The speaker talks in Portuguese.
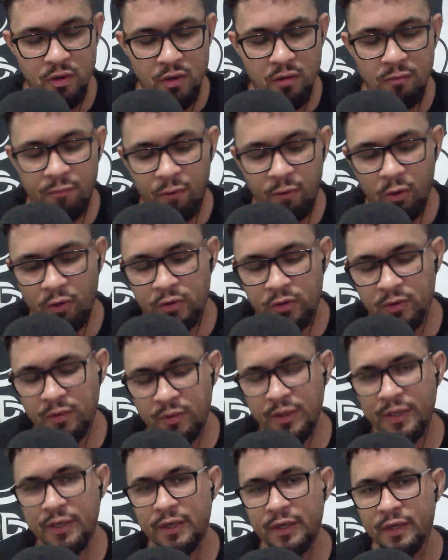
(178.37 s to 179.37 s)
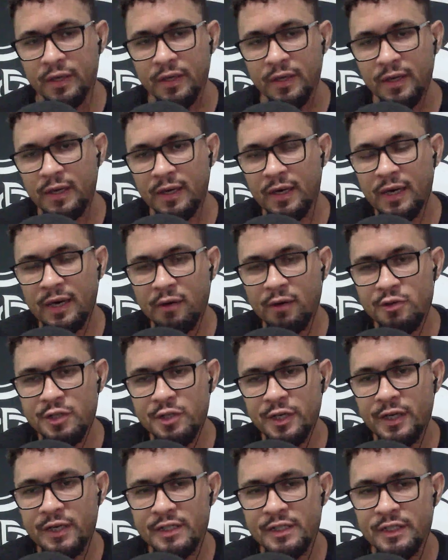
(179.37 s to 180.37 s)
voltam aí a, ao
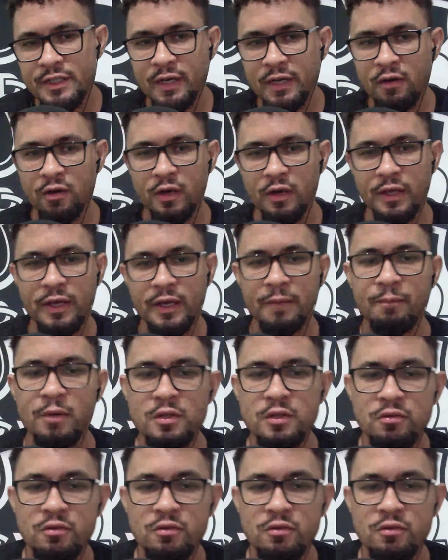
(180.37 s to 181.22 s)
gigante da colina após uma